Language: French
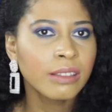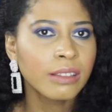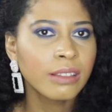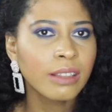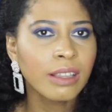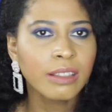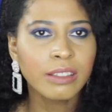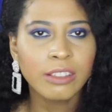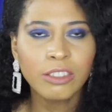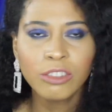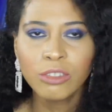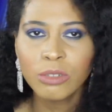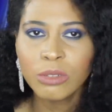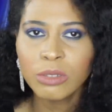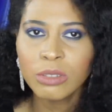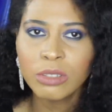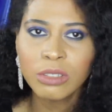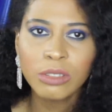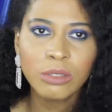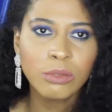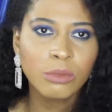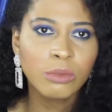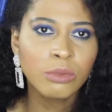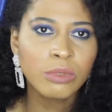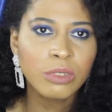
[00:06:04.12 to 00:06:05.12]
c'est un
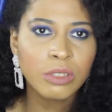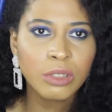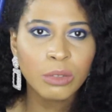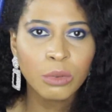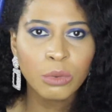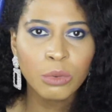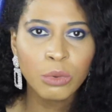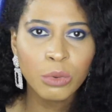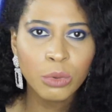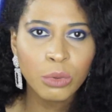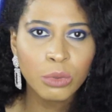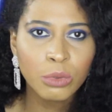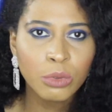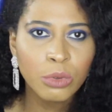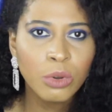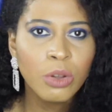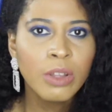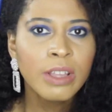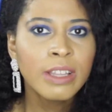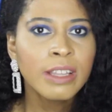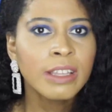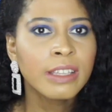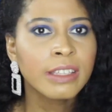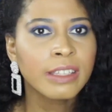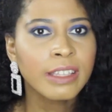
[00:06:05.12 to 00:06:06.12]
échantillon 0 euros.
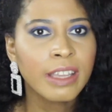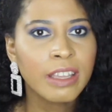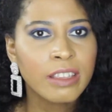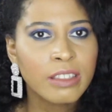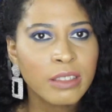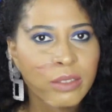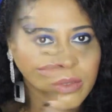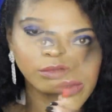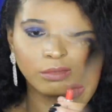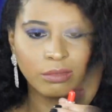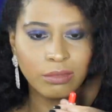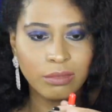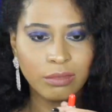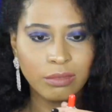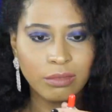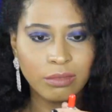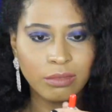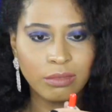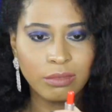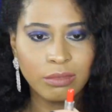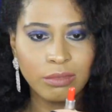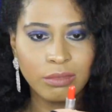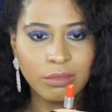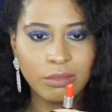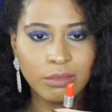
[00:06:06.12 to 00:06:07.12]
Case 20,
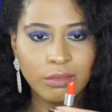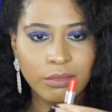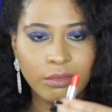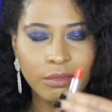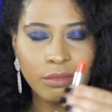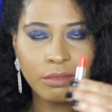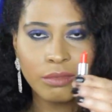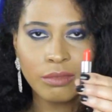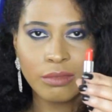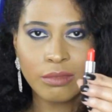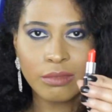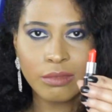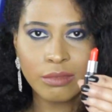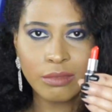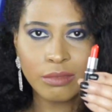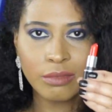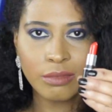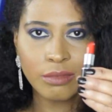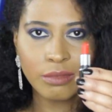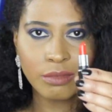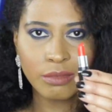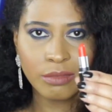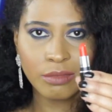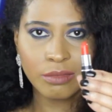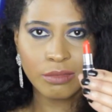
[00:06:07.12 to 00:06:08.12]
rouge à lèvres
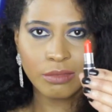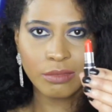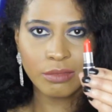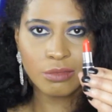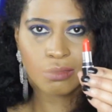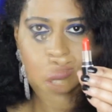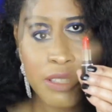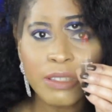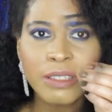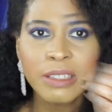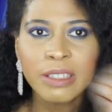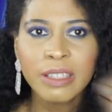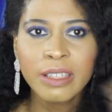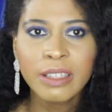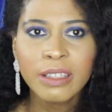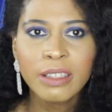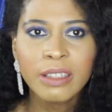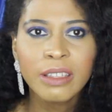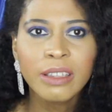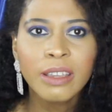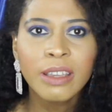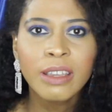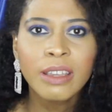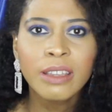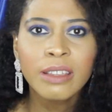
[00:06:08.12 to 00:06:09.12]
Mate
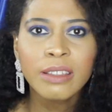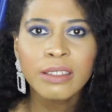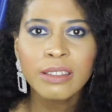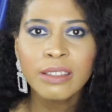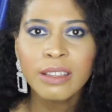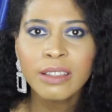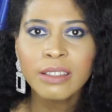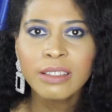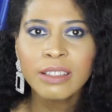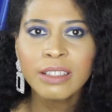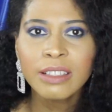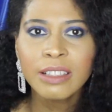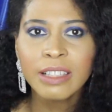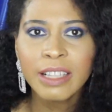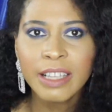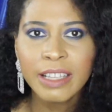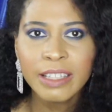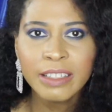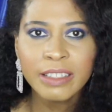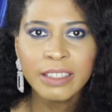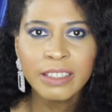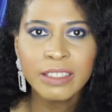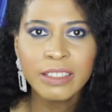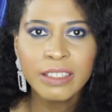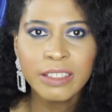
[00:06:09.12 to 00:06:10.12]
Lipstick Tint
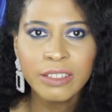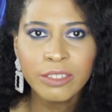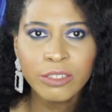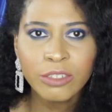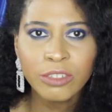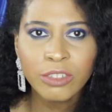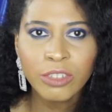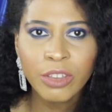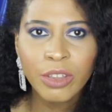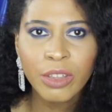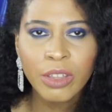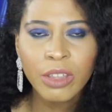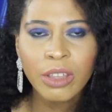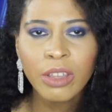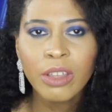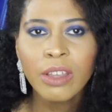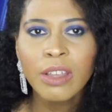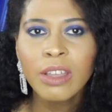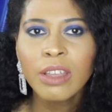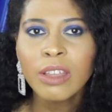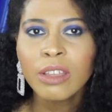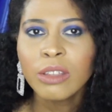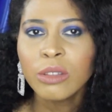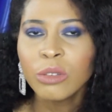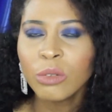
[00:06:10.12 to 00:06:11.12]
Lady Danger,
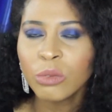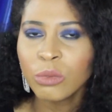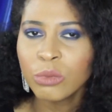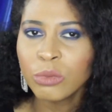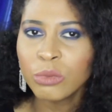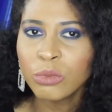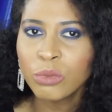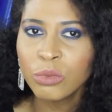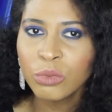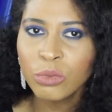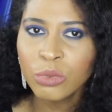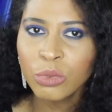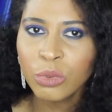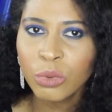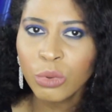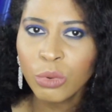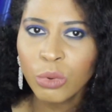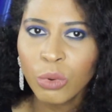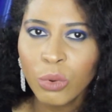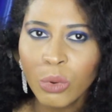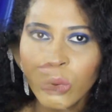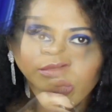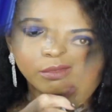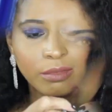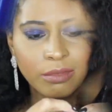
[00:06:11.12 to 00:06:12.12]
donc 12
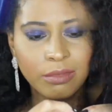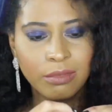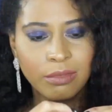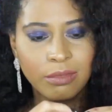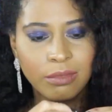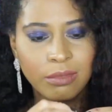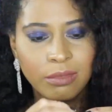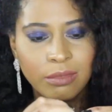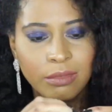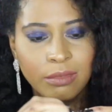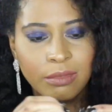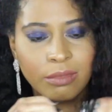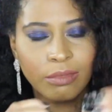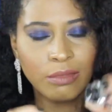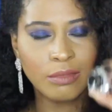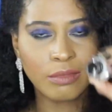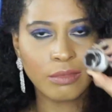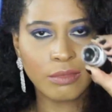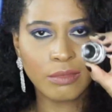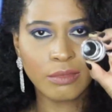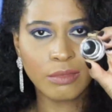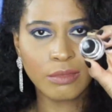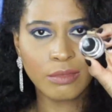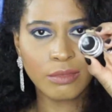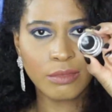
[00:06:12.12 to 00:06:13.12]
euros. Case
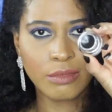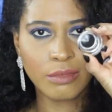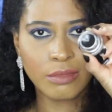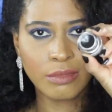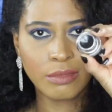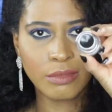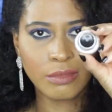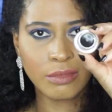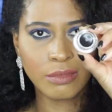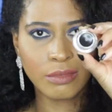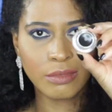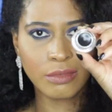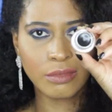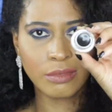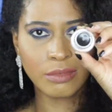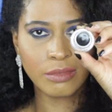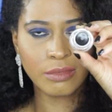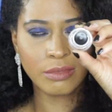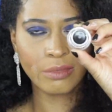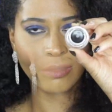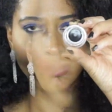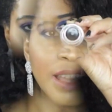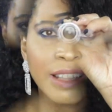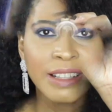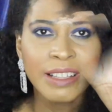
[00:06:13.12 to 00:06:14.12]
21,
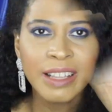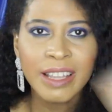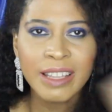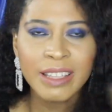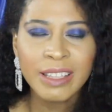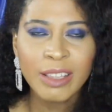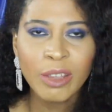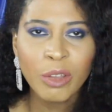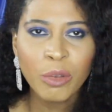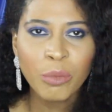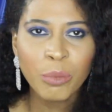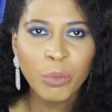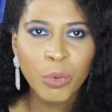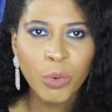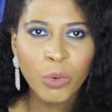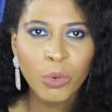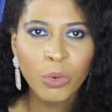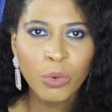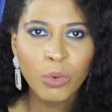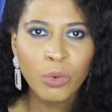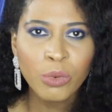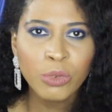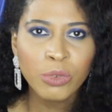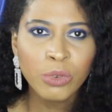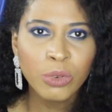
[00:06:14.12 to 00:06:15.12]
Eyeliner
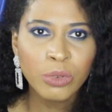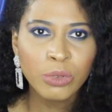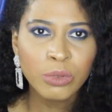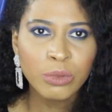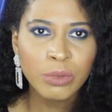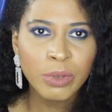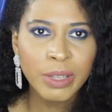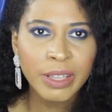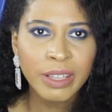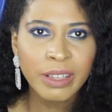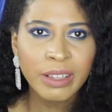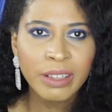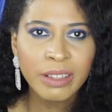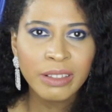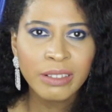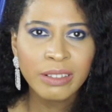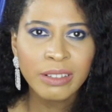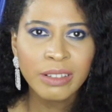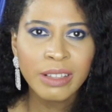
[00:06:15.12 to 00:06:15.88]
Pro Longwear,